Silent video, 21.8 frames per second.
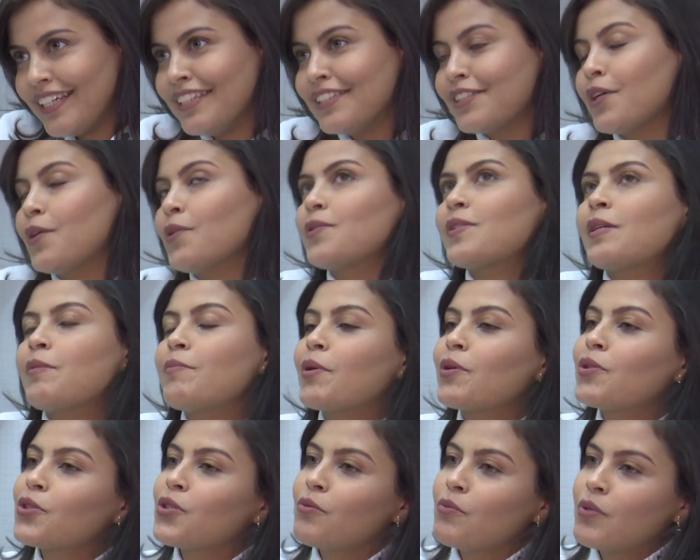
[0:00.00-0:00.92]
Então eu sempre
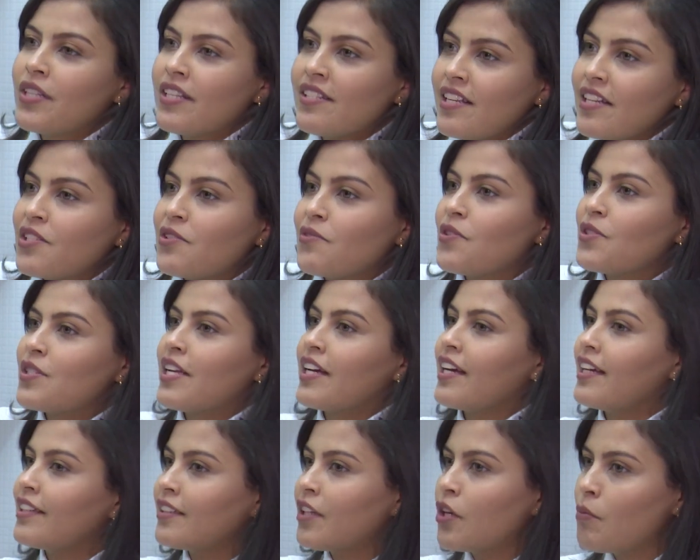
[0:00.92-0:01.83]
costumo dizer, se você
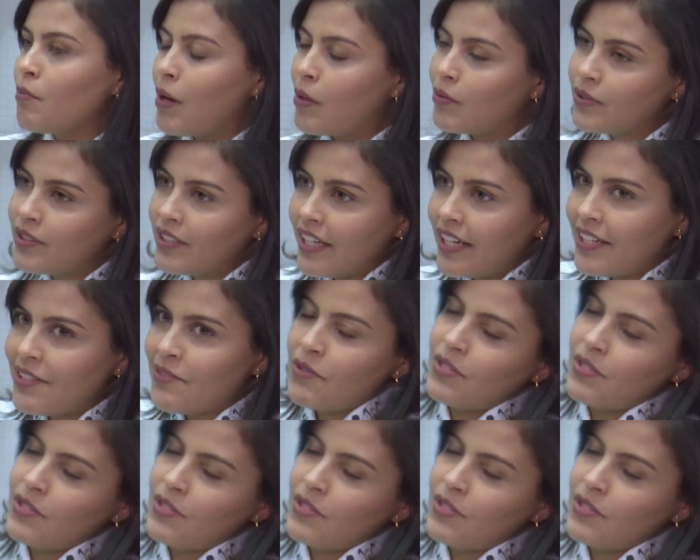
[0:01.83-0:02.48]
quer ter um maltês,